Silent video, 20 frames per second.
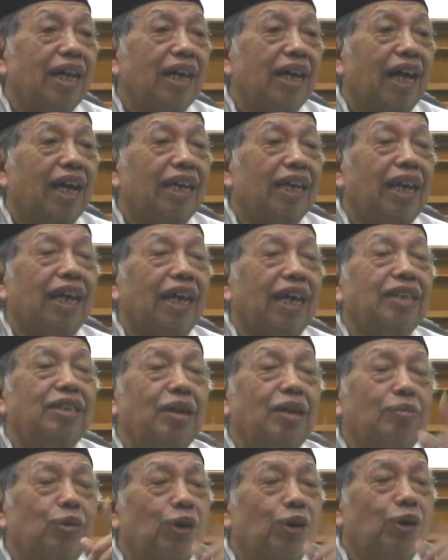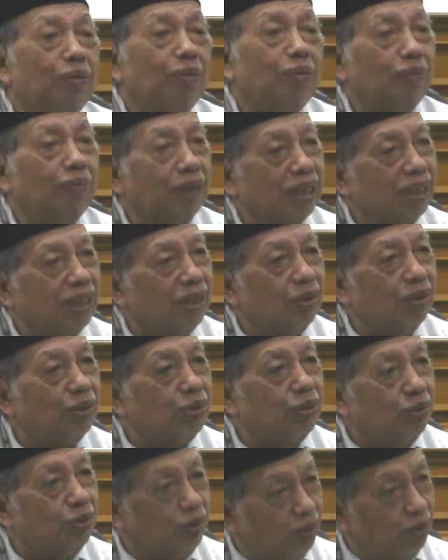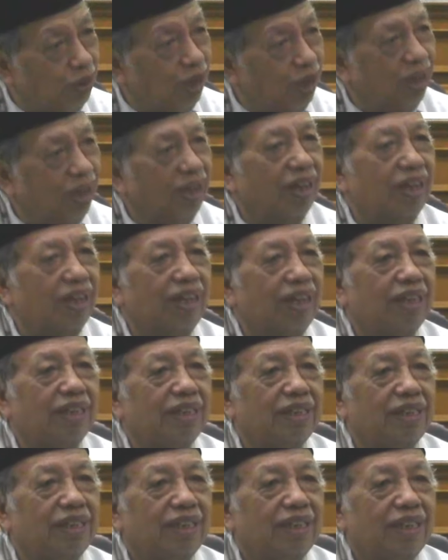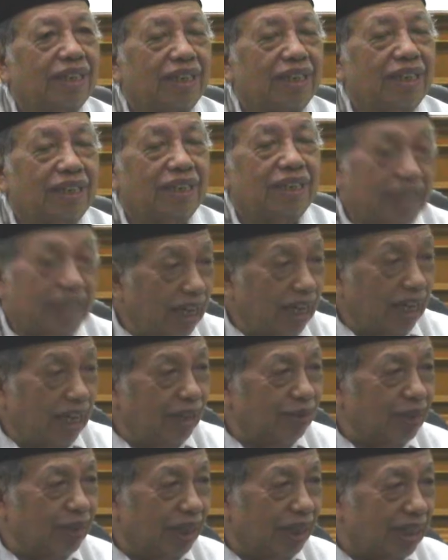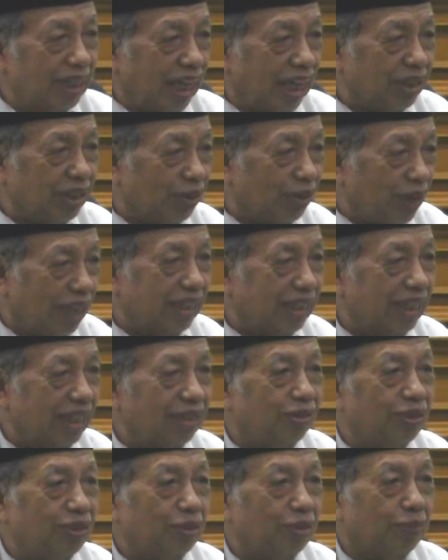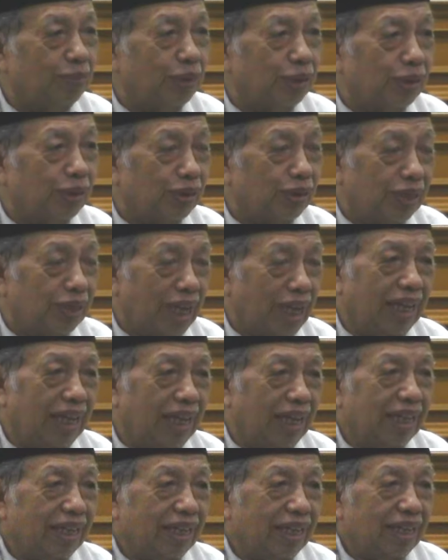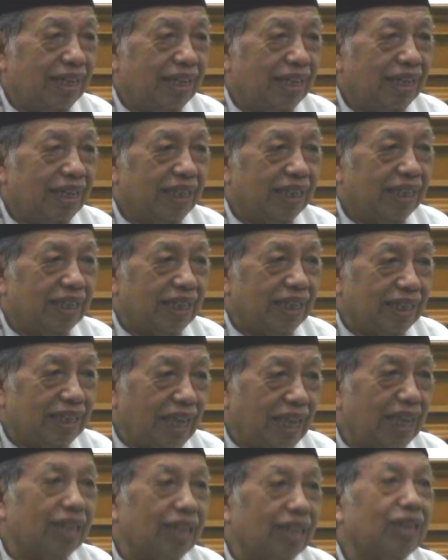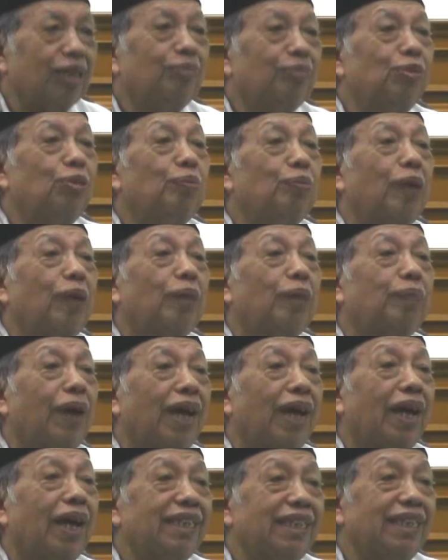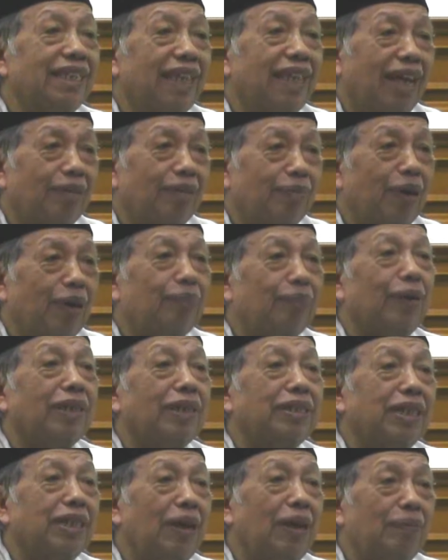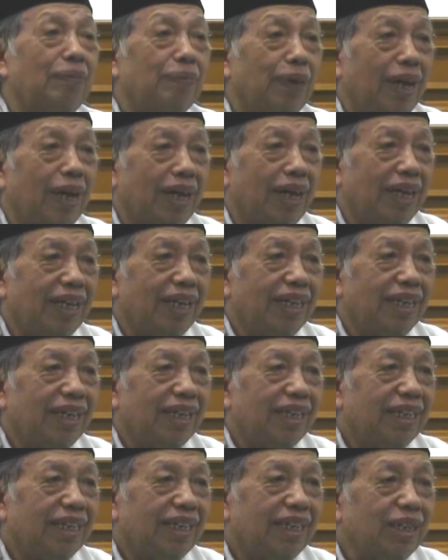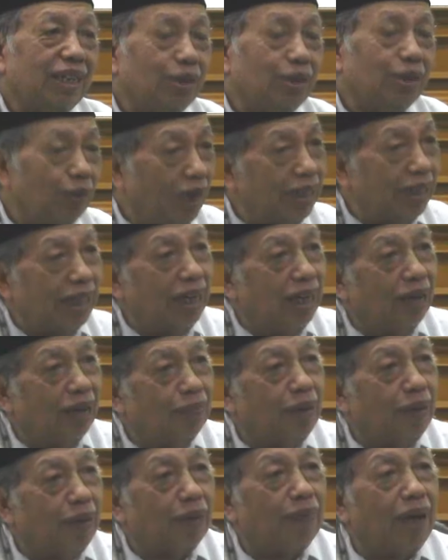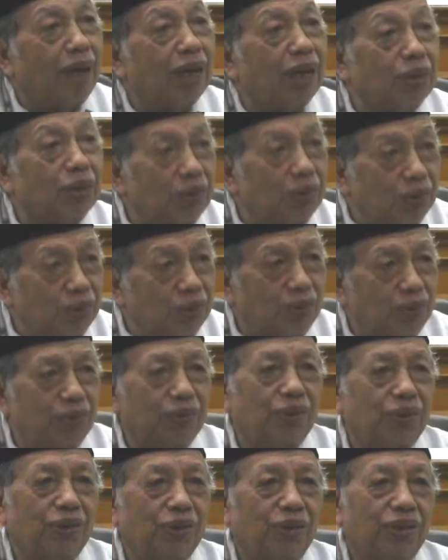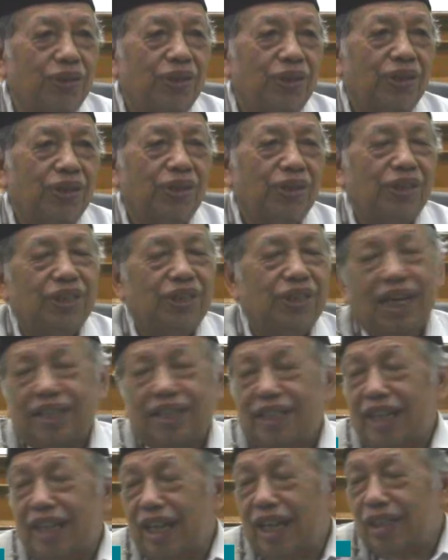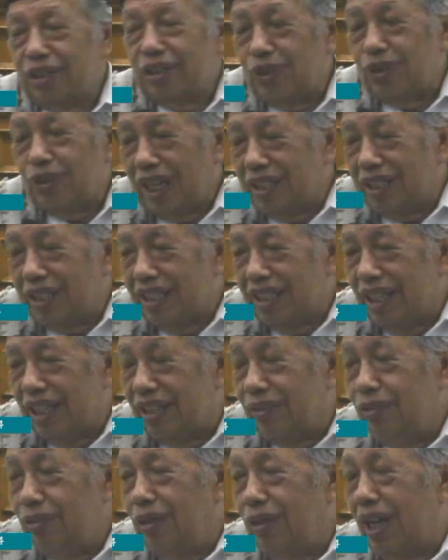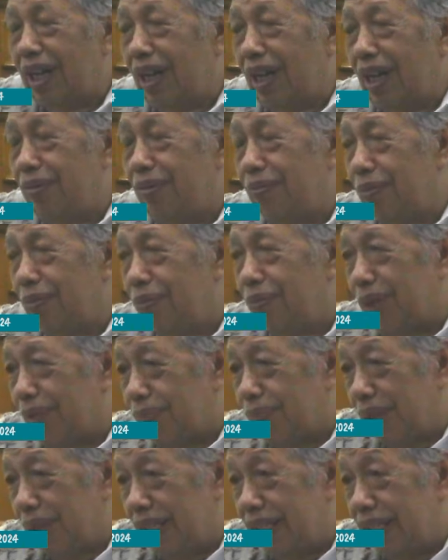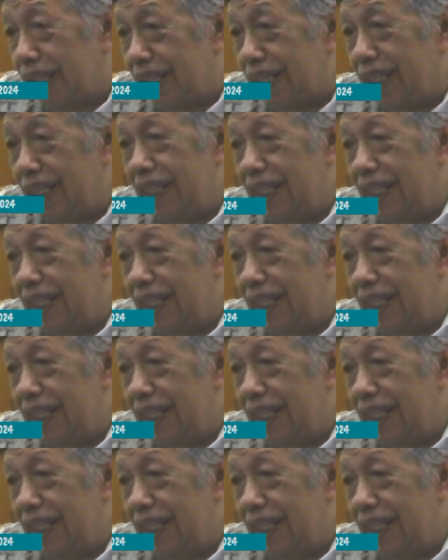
anaknya Muhammad, Rasulullah. Jadi kalau kita sholat itu sebetulnya kita ketemu bapak kita. Bapak siapa? Itu adalah bapak ruh. Yang dengan sholat itu akan memperbaiki,